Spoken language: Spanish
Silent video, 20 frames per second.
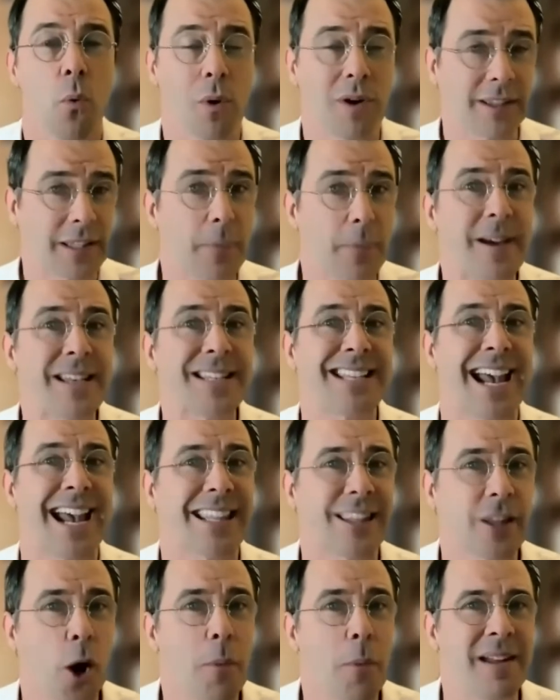¿Cuántas veces
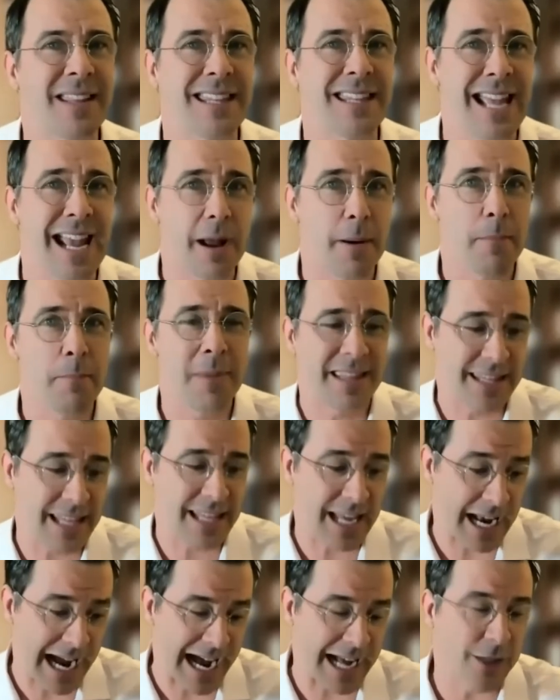estamos
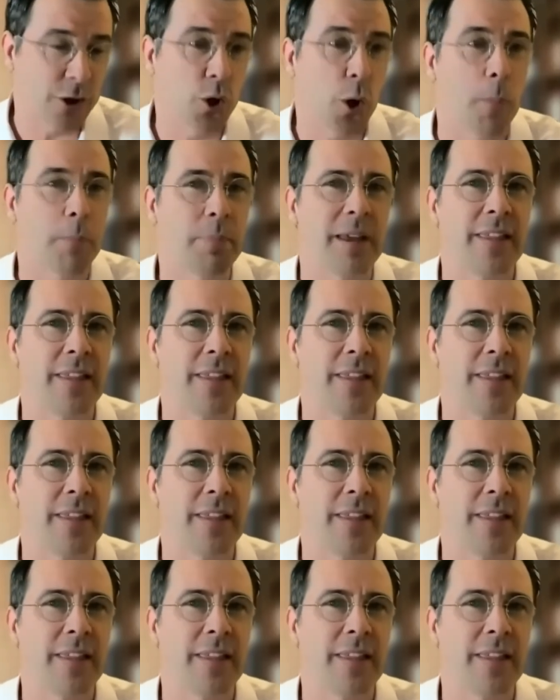mendigando,